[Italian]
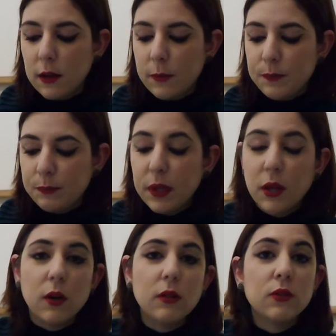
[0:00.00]

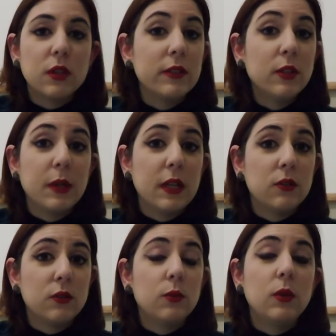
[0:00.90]
Um, però, non avendo
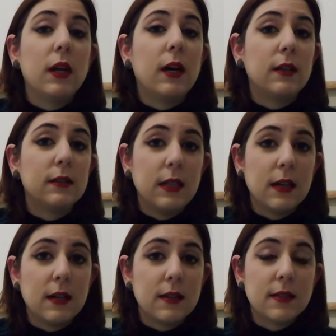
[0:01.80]
mai letto nulla
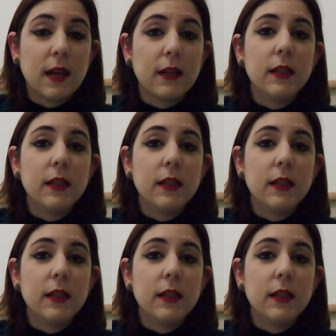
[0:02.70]
della